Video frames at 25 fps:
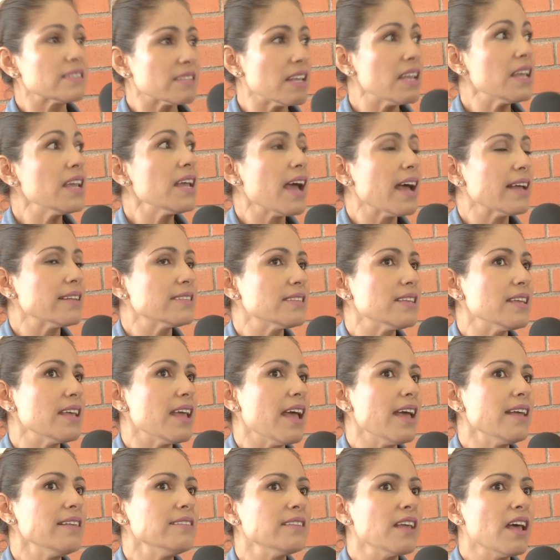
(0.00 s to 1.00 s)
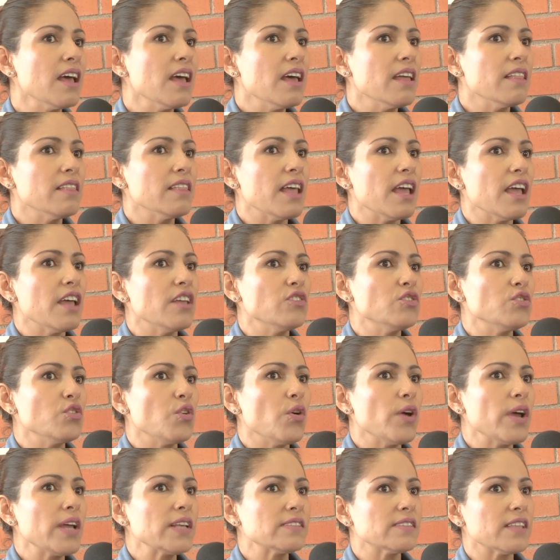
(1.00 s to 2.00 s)
Sí, así es. De
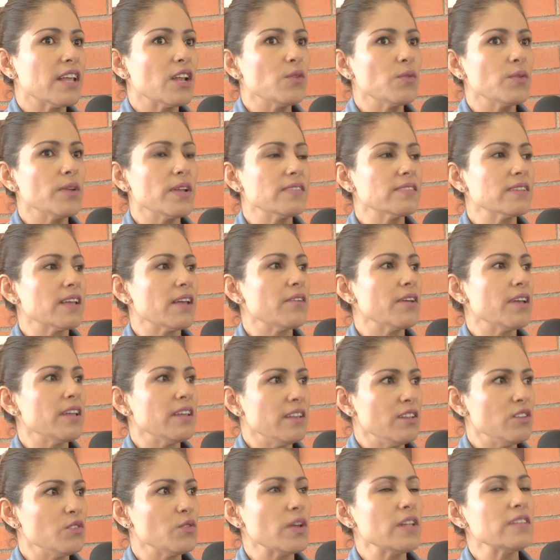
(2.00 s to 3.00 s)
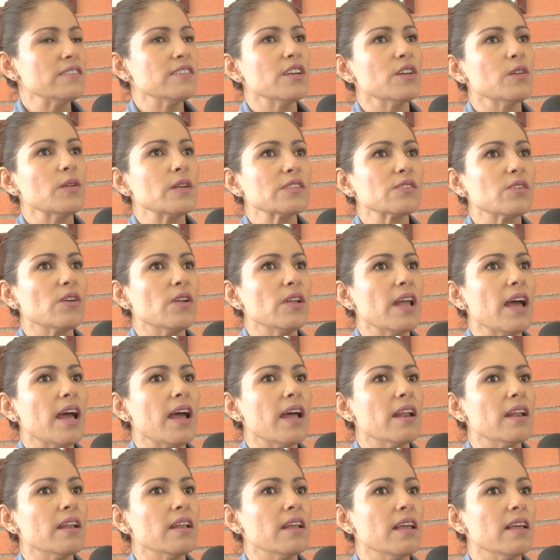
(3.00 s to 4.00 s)
hecho, este lunes que inició el ciclo
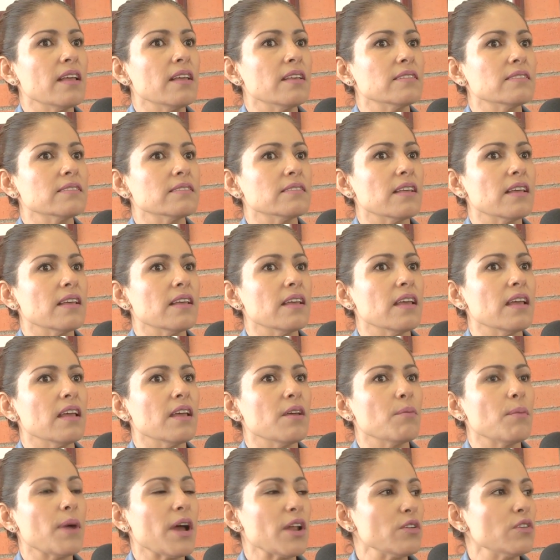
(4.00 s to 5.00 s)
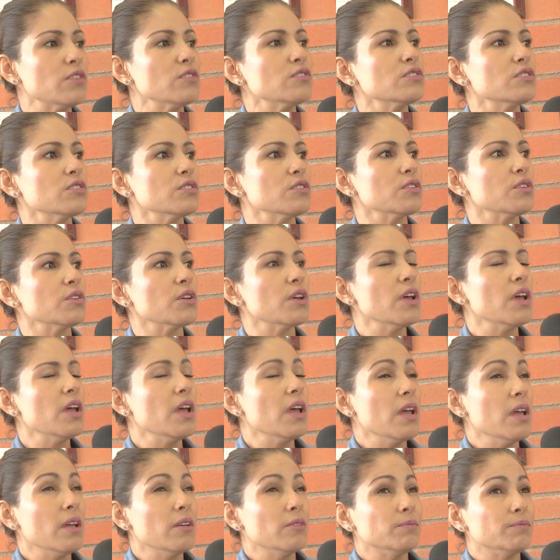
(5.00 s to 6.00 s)
escolar, este, varios eh,
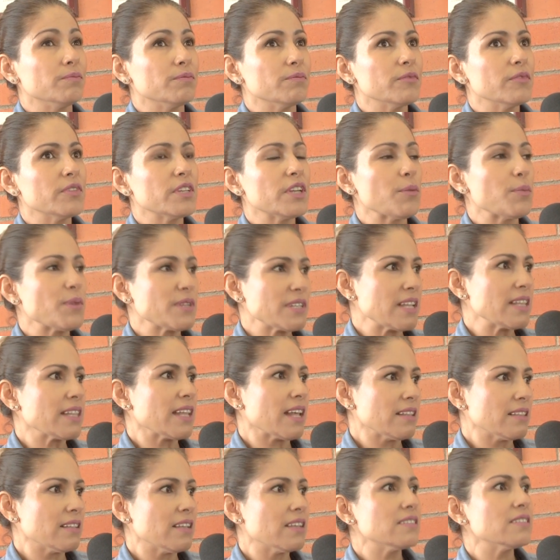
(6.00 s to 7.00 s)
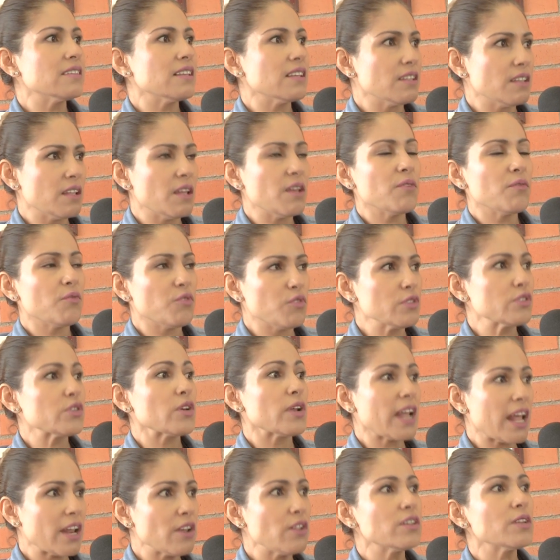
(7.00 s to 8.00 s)
representantes, de,
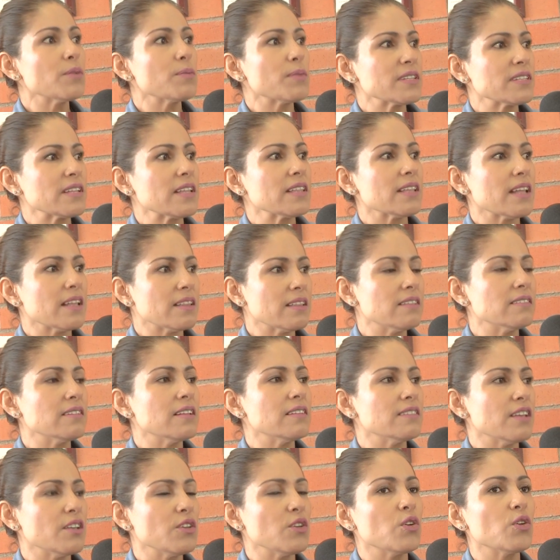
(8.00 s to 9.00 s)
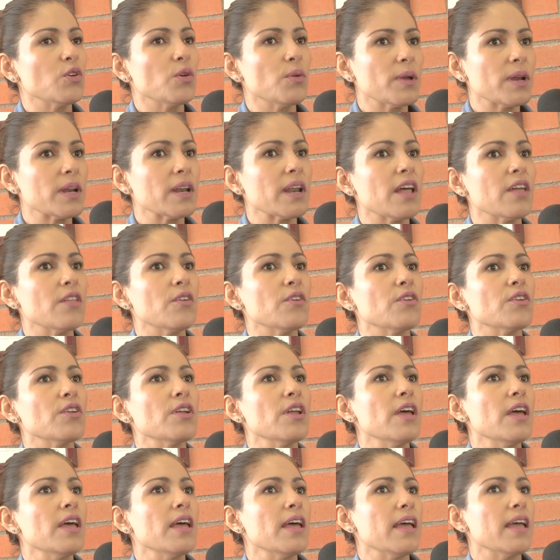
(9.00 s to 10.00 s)
funcionarios representantes del señor gobernador
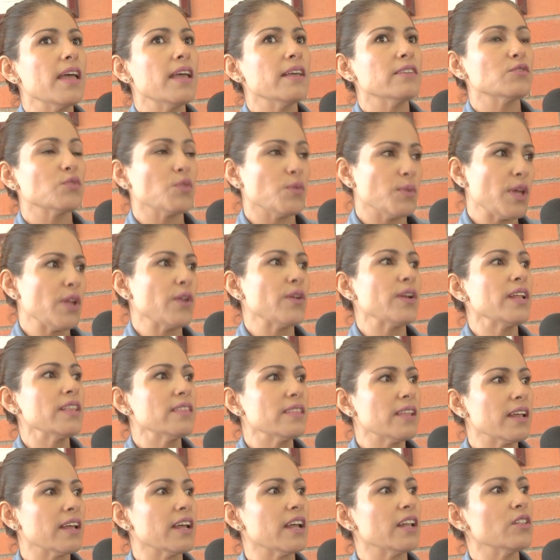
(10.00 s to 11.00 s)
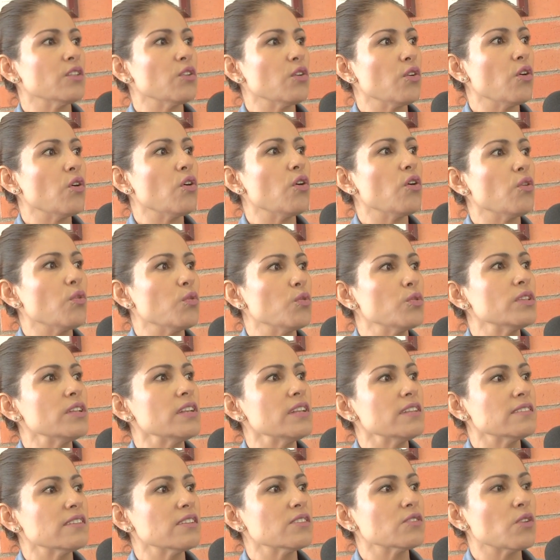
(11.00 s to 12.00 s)
estuvieron entregando
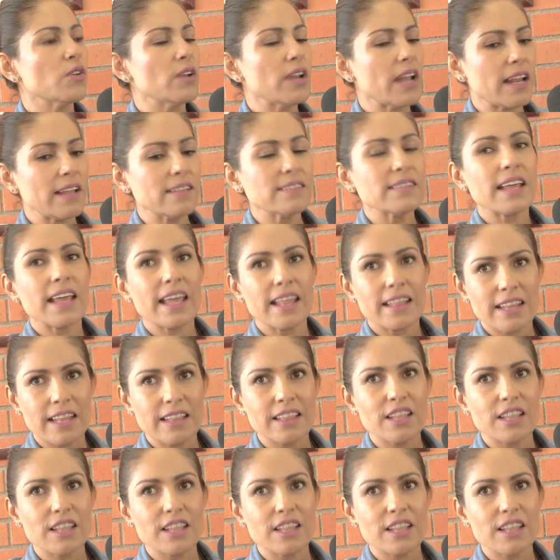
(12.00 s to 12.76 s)
útiles escolares en